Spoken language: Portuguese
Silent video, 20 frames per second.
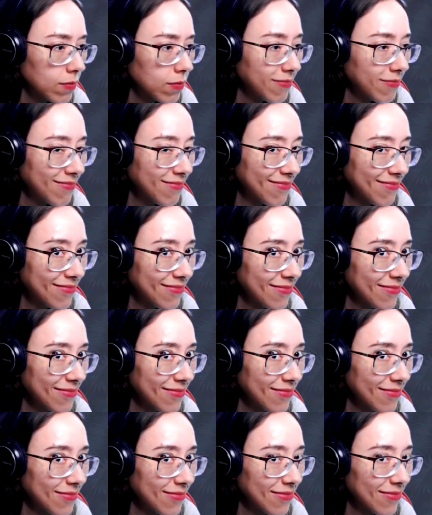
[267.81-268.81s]
Hum,
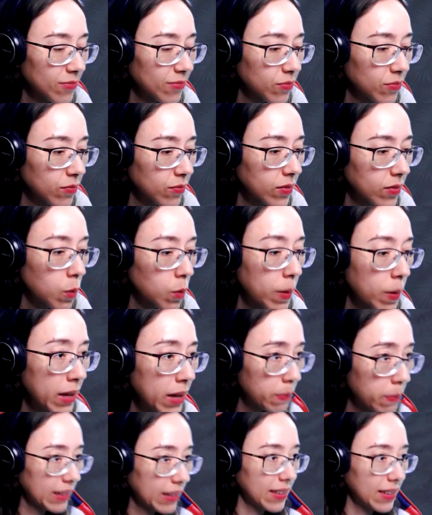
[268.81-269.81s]
como é
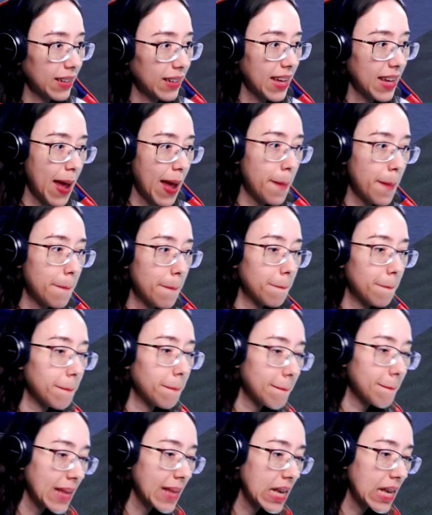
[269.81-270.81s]
que planta aqui, hein?
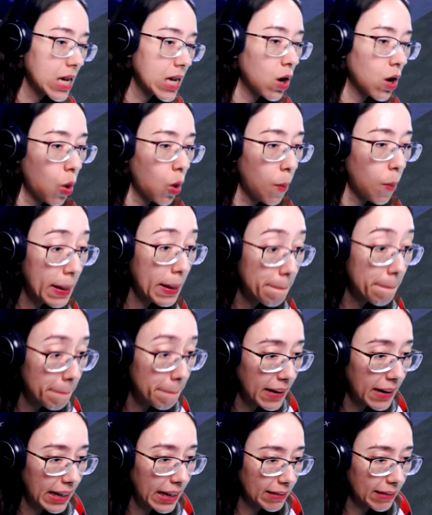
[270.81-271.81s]
Como é que
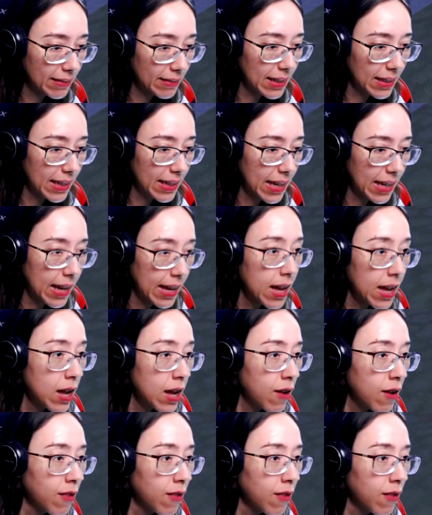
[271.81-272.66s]
planta aqui?